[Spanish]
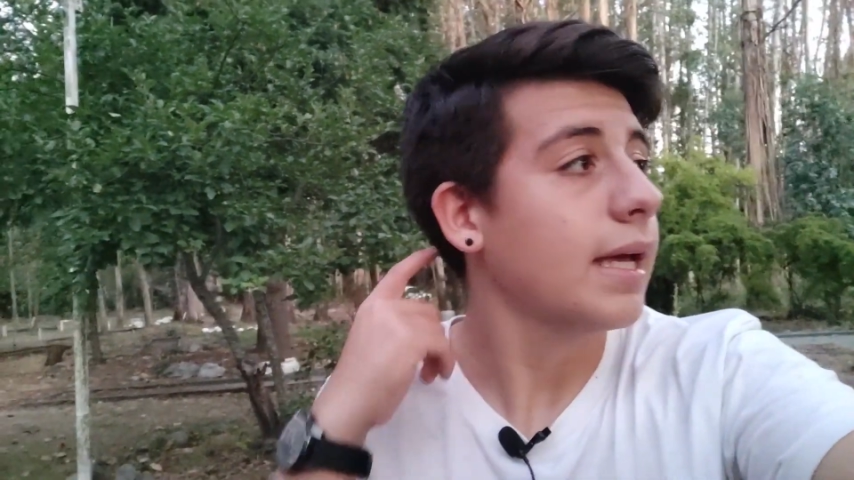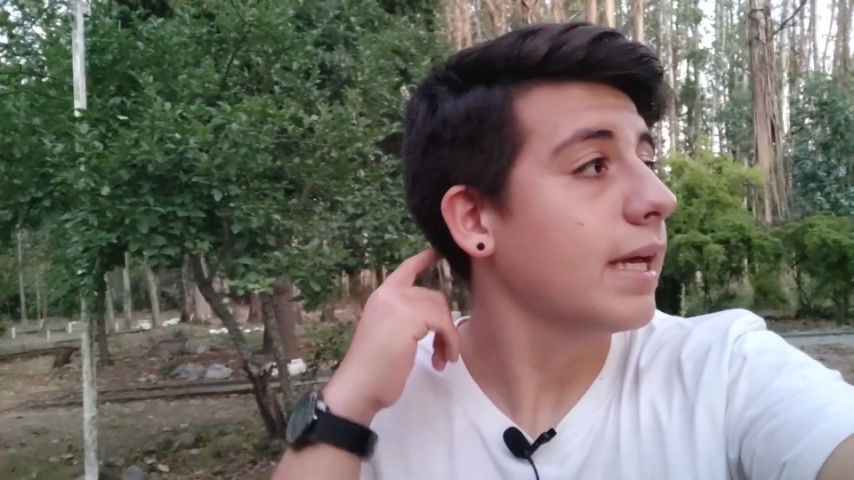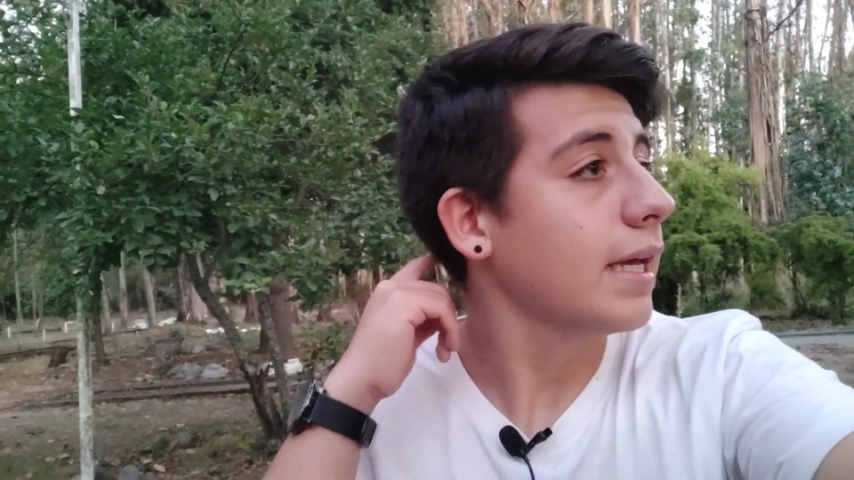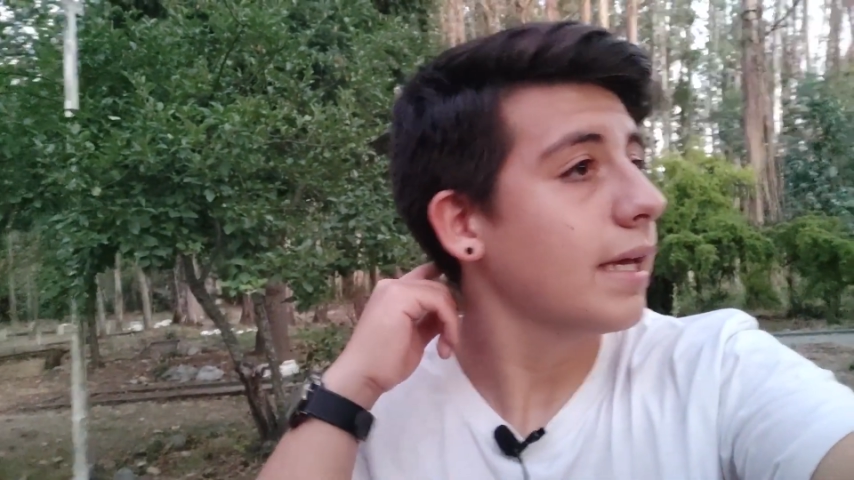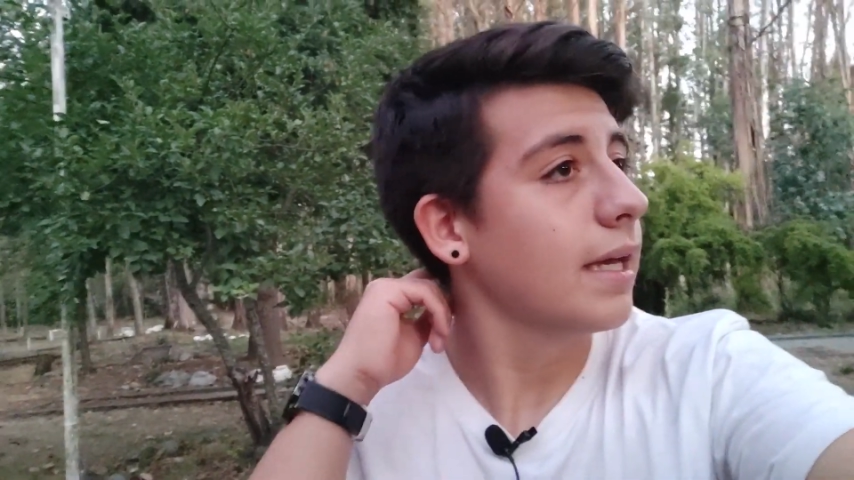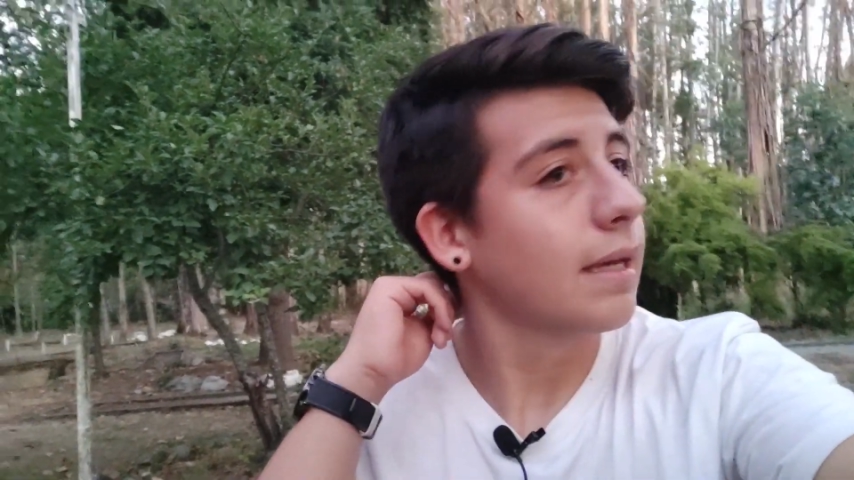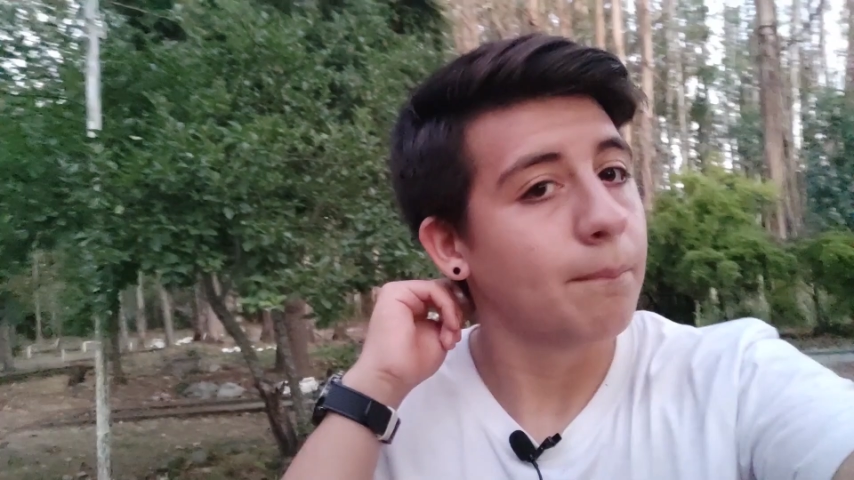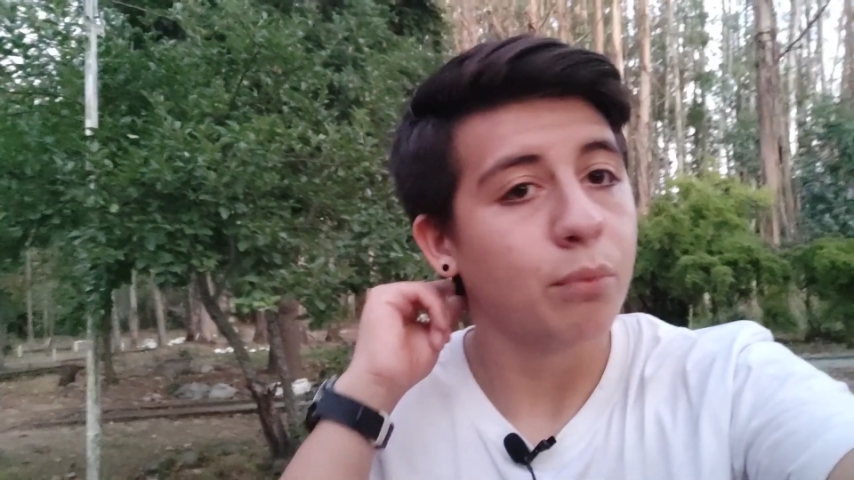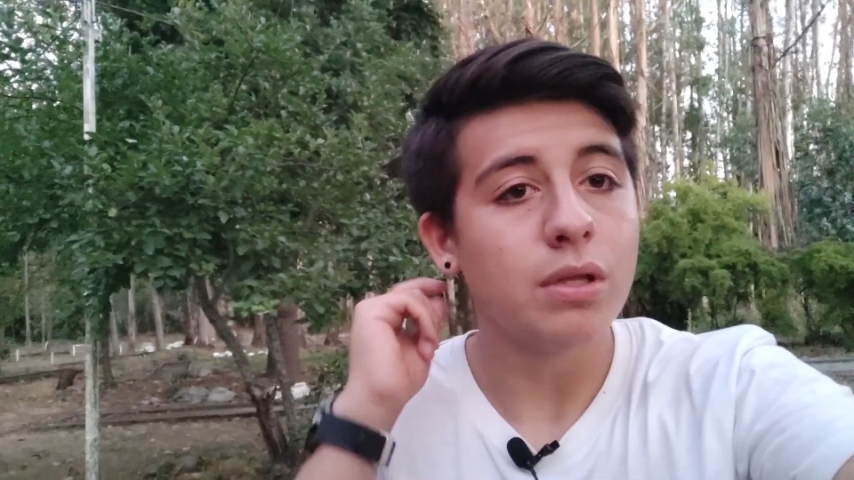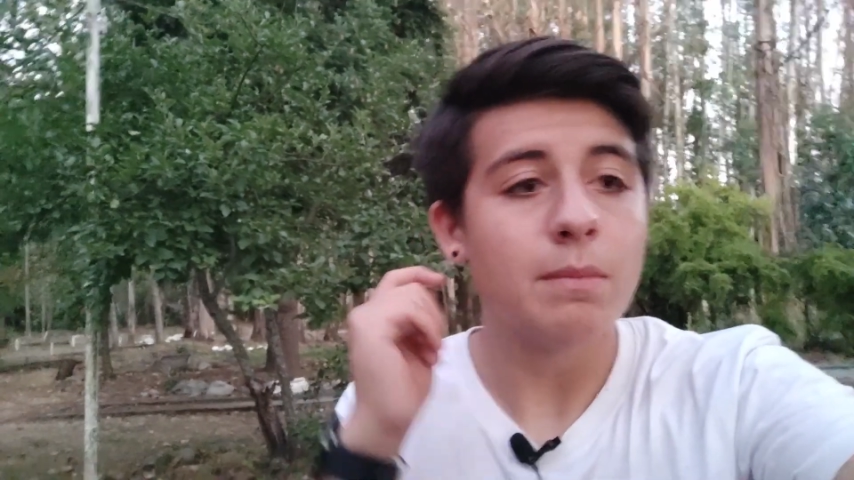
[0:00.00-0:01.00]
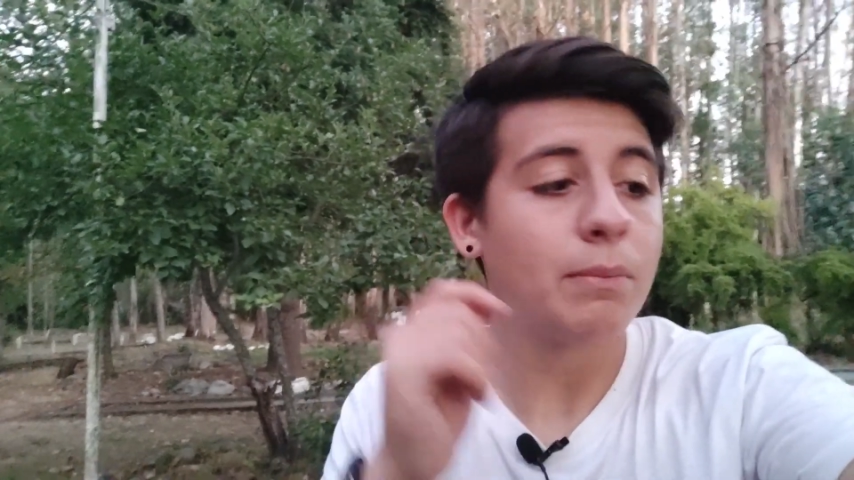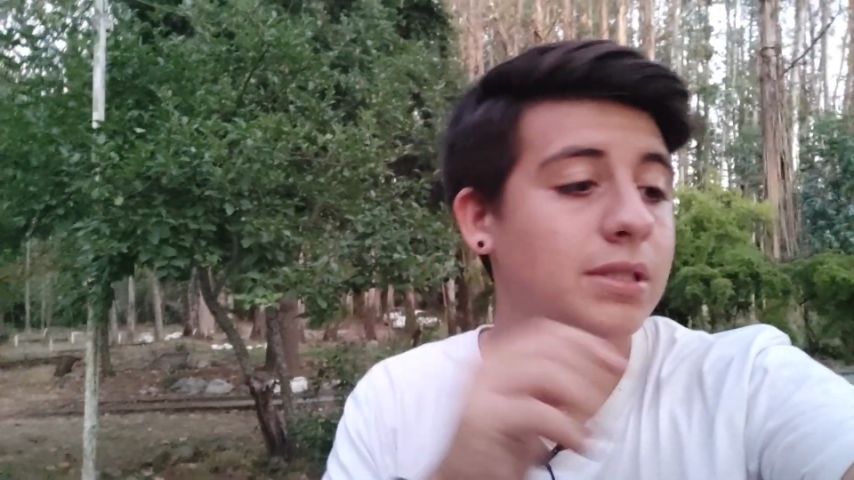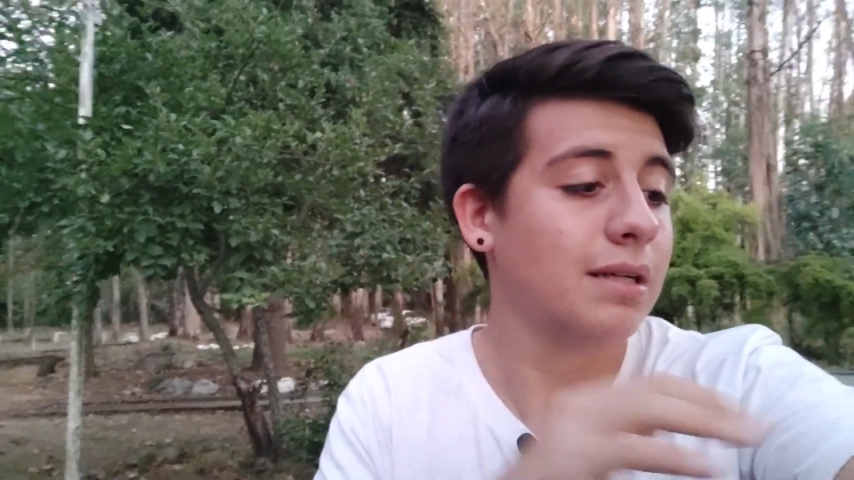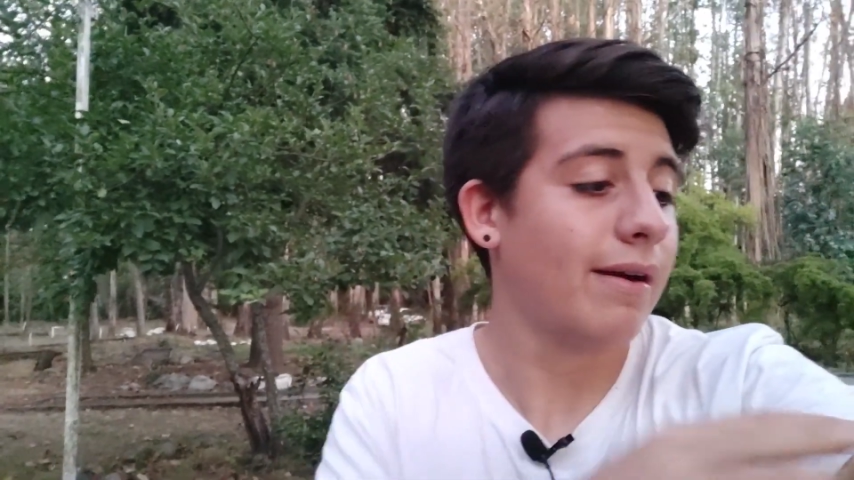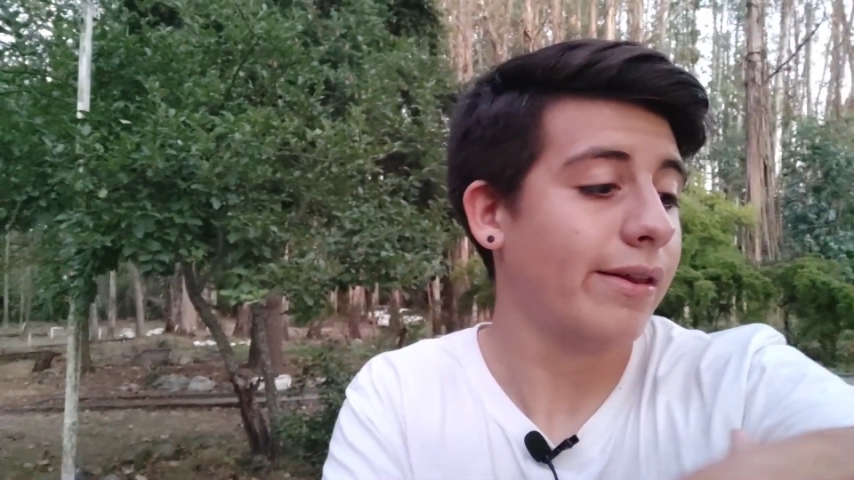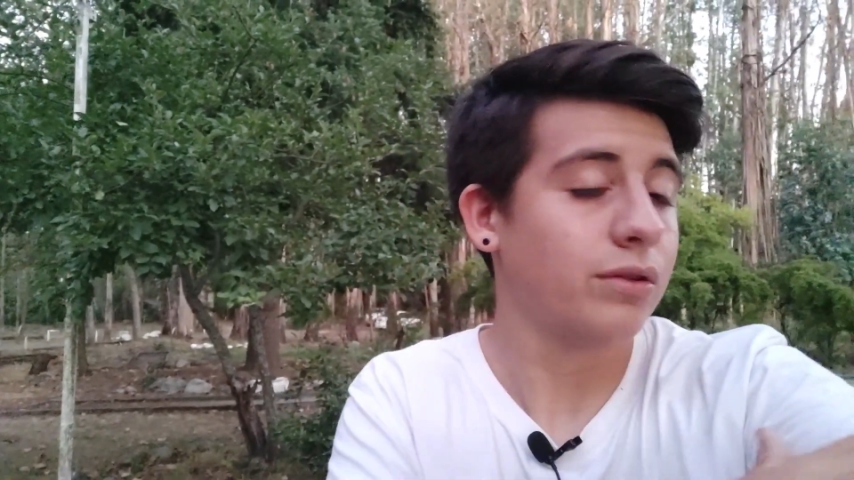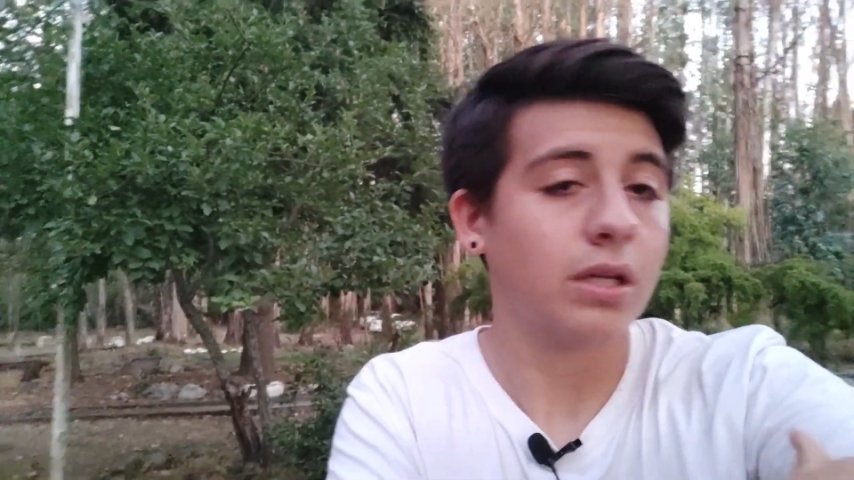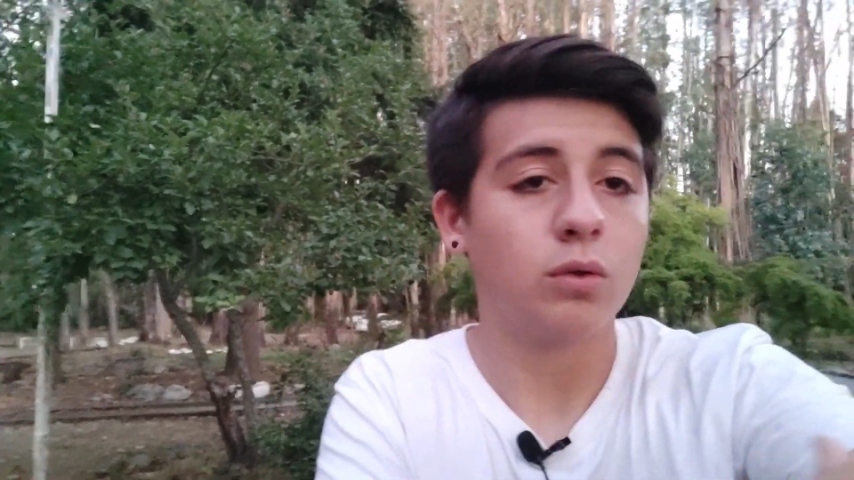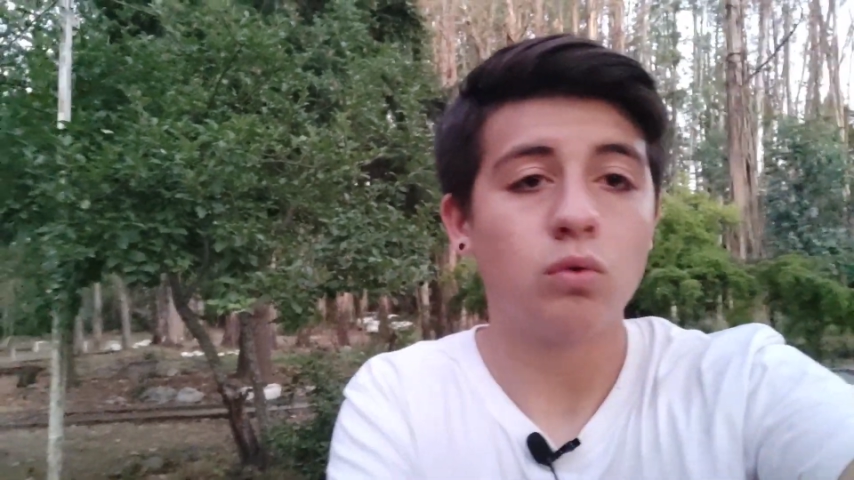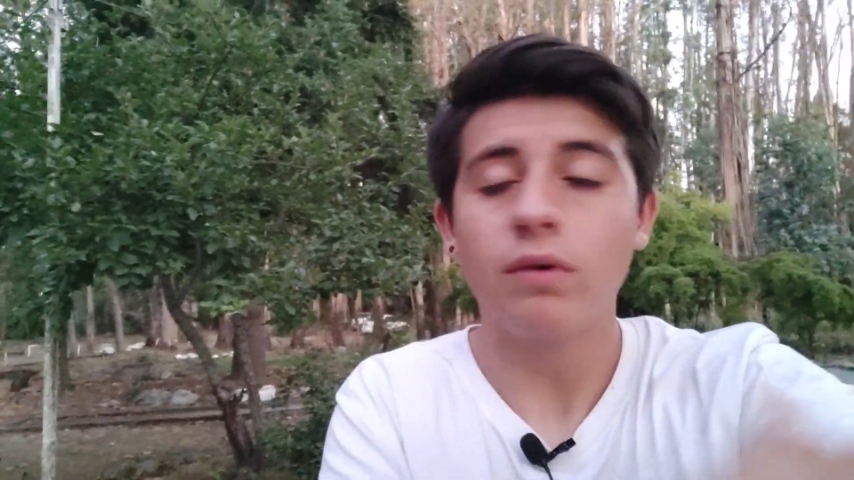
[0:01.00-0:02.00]
Eh, me puse a grabar donde,
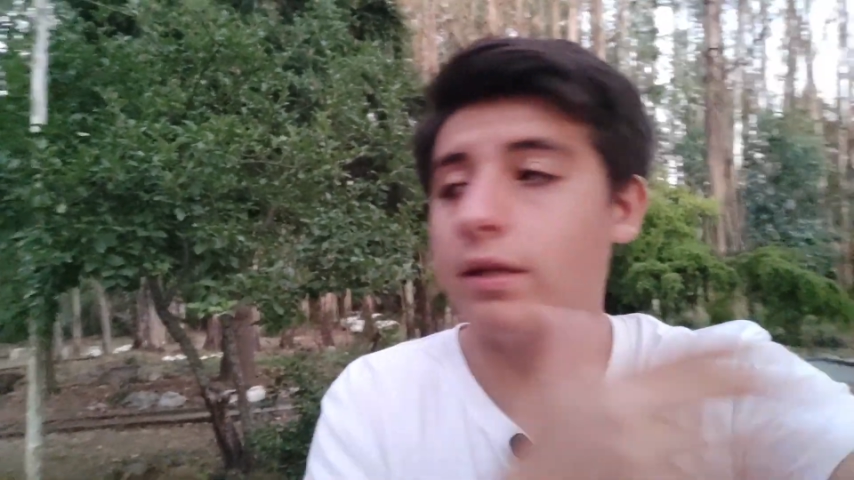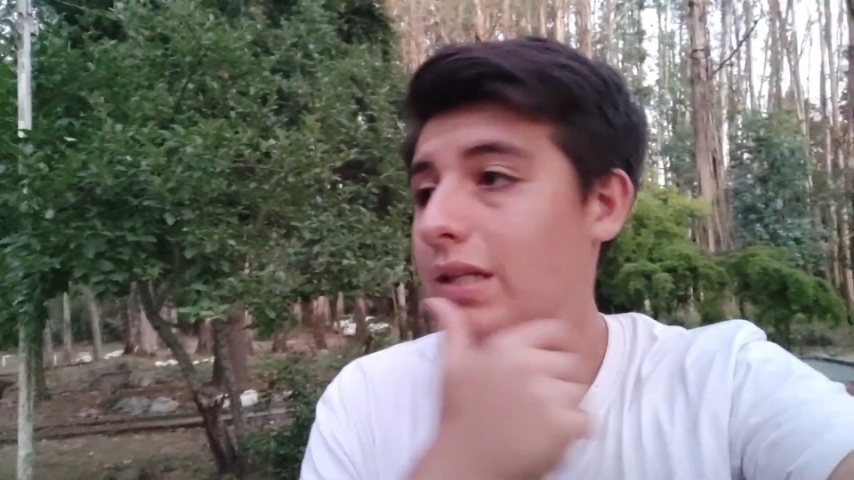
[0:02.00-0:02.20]
estuve,